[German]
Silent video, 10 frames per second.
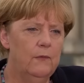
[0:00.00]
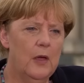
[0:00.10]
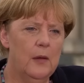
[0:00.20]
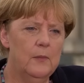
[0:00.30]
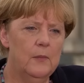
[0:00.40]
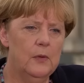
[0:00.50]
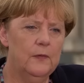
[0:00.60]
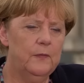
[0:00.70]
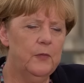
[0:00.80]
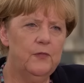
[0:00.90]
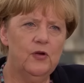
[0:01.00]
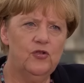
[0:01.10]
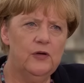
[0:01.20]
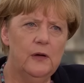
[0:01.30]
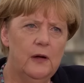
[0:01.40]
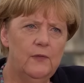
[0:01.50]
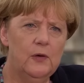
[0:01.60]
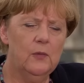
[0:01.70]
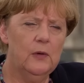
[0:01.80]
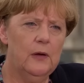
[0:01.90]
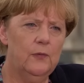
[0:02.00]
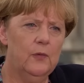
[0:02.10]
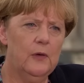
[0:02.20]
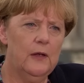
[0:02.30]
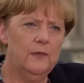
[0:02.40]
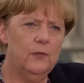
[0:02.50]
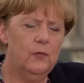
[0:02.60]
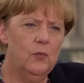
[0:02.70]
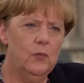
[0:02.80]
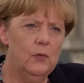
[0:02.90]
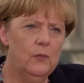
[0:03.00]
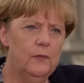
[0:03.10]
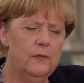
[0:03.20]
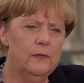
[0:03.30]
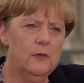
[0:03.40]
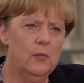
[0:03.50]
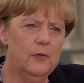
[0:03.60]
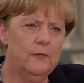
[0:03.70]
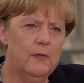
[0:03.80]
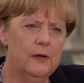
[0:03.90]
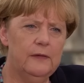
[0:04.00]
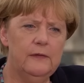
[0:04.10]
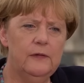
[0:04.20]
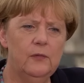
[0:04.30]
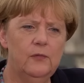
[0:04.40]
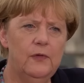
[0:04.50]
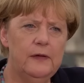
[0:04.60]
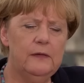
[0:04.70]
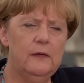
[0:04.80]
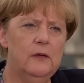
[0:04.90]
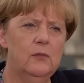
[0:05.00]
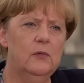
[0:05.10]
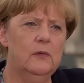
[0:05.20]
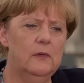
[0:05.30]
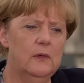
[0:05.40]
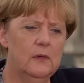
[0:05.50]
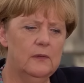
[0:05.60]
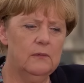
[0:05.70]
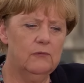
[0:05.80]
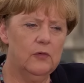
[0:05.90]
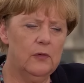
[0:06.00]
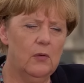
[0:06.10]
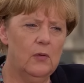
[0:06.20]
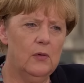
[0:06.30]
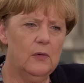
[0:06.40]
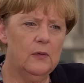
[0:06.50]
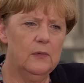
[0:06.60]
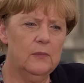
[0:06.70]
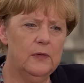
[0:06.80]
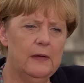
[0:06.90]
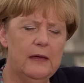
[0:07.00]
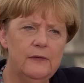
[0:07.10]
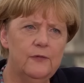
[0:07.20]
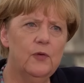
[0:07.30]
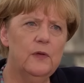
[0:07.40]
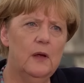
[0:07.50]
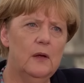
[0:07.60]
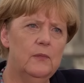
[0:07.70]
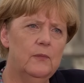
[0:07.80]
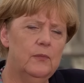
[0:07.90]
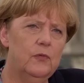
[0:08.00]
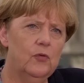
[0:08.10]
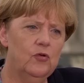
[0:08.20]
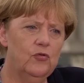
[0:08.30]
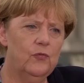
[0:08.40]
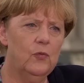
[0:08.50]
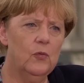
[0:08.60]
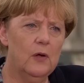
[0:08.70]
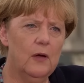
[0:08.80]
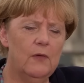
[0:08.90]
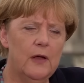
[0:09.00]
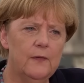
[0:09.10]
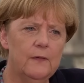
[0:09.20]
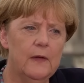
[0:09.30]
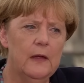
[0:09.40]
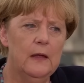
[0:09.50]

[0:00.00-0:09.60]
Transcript: Wir haben es mit verschiedenen Entwicklungen in der Türkei zu tun und ich glaube, es war richtig und wichtig und äh, wird auch äh, mit Recht von der türkischen Führung erwartet,